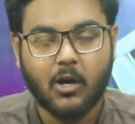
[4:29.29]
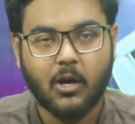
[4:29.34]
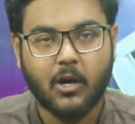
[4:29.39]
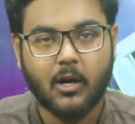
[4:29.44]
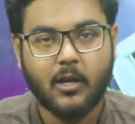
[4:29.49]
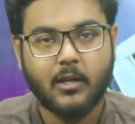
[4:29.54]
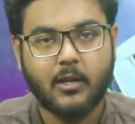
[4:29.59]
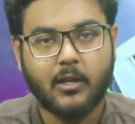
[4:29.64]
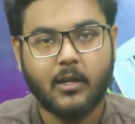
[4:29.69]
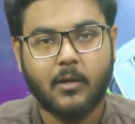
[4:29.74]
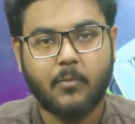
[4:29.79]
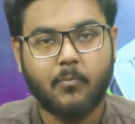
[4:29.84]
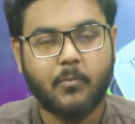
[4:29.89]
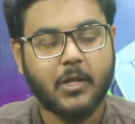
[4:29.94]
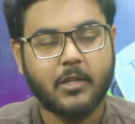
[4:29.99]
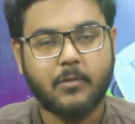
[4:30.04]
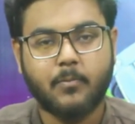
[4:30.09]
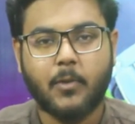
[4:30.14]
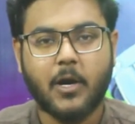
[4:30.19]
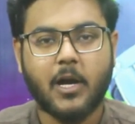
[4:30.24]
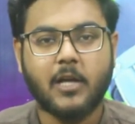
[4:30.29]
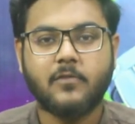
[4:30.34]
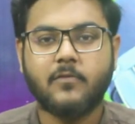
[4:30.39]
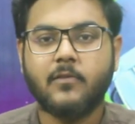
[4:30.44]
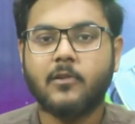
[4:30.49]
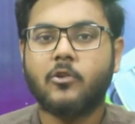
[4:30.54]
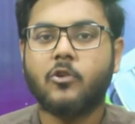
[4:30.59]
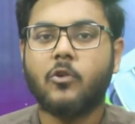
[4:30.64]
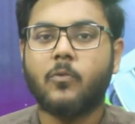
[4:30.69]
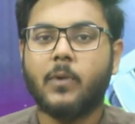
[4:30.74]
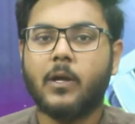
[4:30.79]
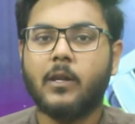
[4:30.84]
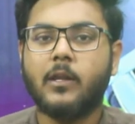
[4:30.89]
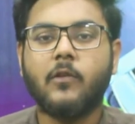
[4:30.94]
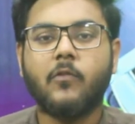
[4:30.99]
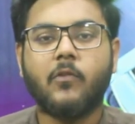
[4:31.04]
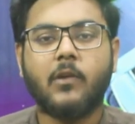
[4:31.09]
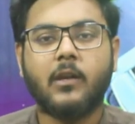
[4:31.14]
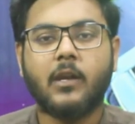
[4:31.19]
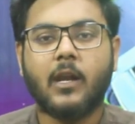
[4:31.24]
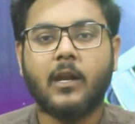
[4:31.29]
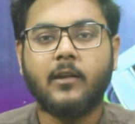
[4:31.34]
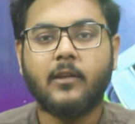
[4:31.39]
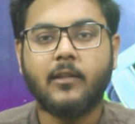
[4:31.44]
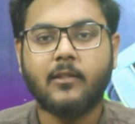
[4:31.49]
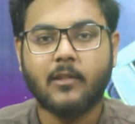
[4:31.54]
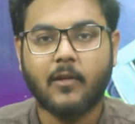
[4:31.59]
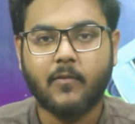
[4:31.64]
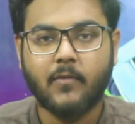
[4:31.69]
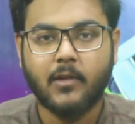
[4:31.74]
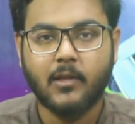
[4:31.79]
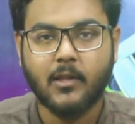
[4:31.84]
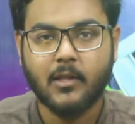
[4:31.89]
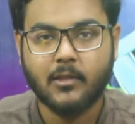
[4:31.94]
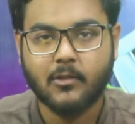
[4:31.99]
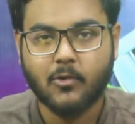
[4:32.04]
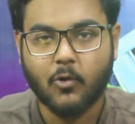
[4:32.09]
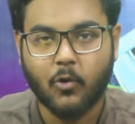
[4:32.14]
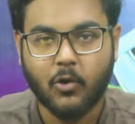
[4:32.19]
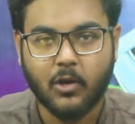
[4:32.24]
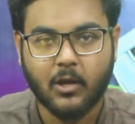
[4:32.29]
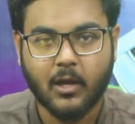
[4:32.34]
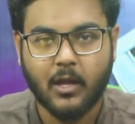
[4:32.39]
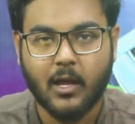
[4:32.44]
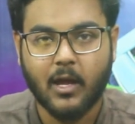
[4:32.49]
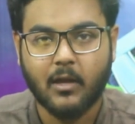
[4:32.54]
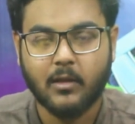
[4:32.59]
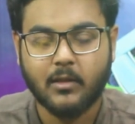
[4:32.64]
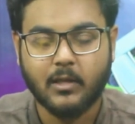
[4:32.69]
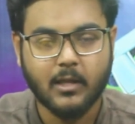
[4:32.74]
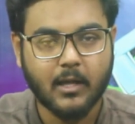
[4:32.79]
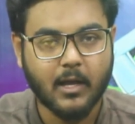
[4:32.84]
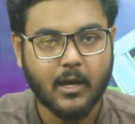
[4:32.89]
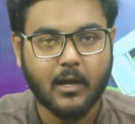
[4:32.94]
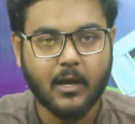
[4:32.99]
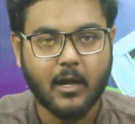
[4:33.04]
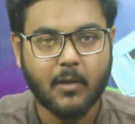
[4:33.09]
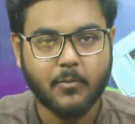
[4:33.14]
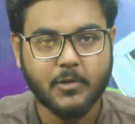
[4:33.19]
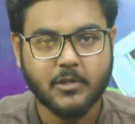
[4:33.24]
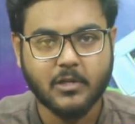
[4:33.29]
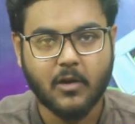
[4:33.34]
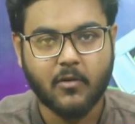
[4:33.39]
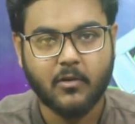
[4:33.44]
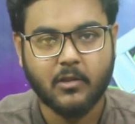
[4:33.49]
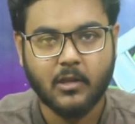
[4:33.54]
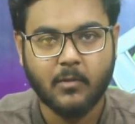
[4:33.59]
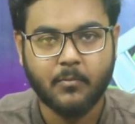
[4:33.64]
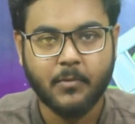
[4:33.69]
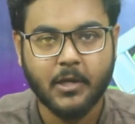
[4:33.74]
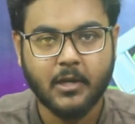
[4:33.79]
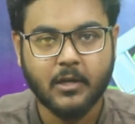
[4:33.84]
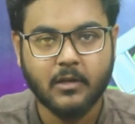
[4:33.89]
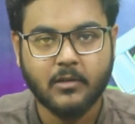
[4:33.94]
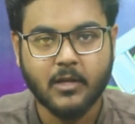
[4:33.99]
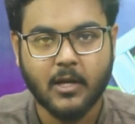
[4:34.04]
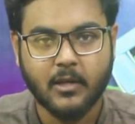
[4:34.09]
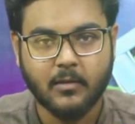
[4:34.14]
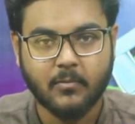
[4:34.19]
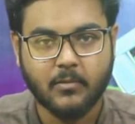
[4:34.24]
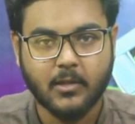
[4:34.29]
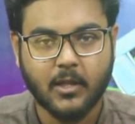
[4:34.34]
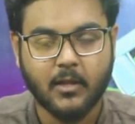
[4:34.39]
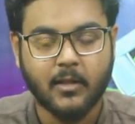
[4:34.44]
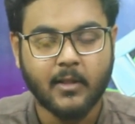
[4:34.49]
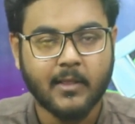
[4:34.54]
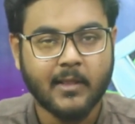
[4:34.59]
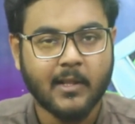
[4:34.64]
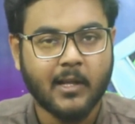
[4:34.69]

और बस पाँच विकटों पर ही 197 स्कोर किया गया पिशावर जलमी की जानब से